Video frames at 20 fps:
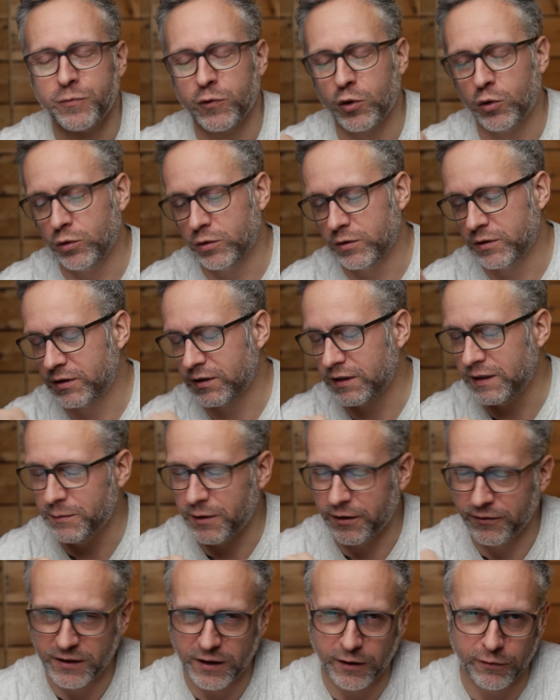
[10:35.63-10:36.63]
und
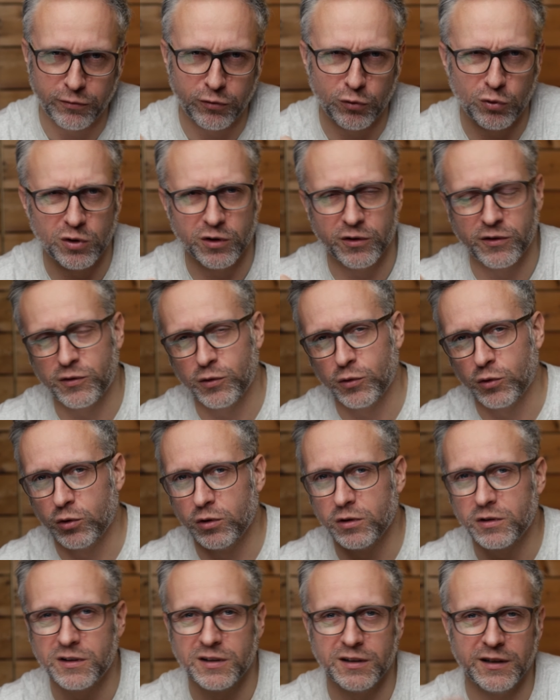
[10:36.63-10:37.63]
immer wieder vor und
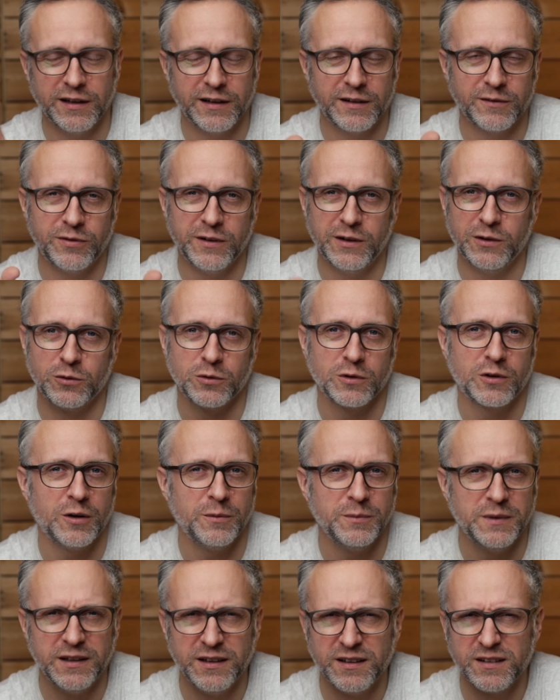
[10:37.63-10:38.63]
zurück irgendwie und
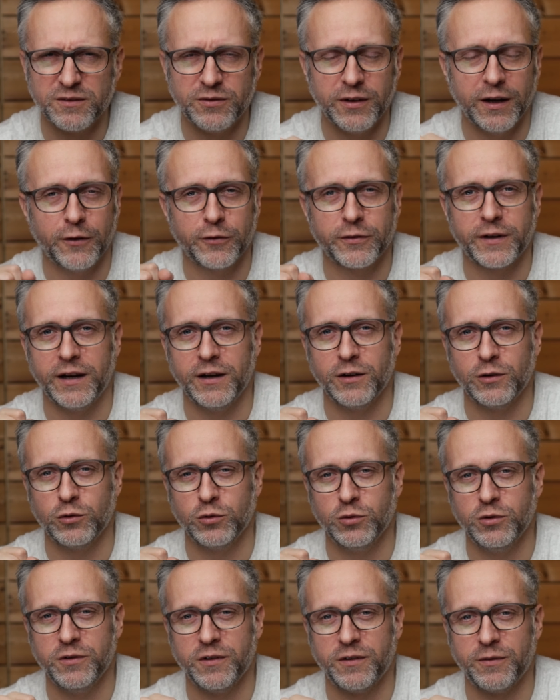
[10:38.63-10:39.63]
komme irgendwie auf keinen
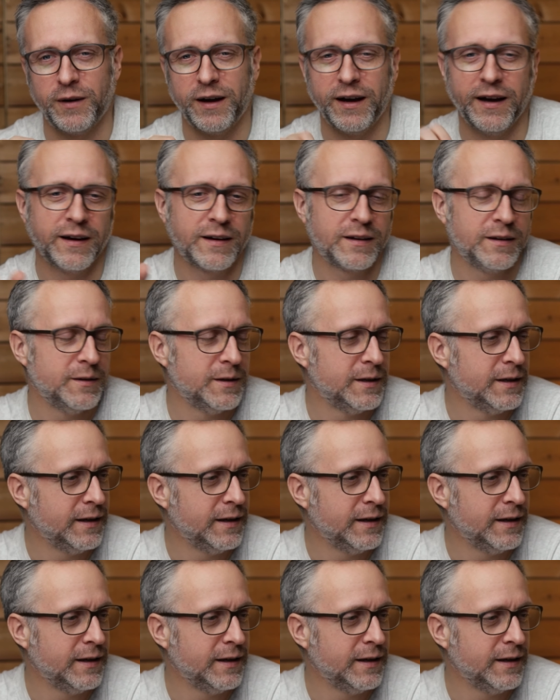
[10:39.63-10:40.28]
grünen Zweig.